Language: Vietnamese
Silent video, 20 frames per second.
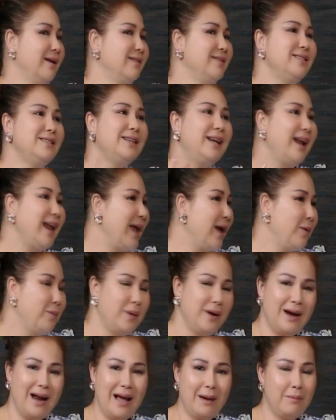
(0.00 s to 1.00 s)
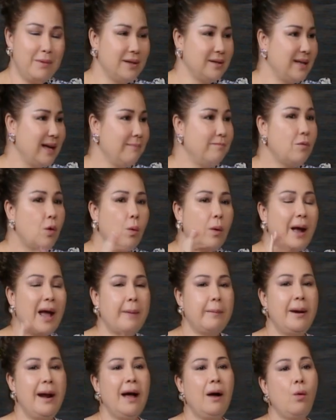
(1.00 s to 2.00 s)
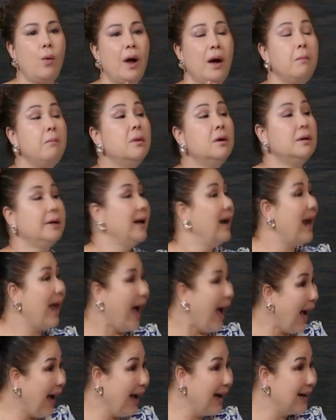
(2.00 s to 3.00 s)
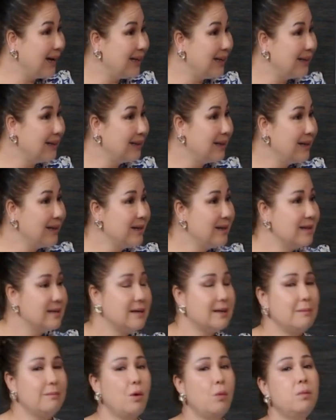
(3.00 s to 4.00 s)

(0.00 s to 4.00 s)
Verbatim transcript: dưa leo mình ăn mình chấm một ngày mình ăn khoảng 10 lá oh.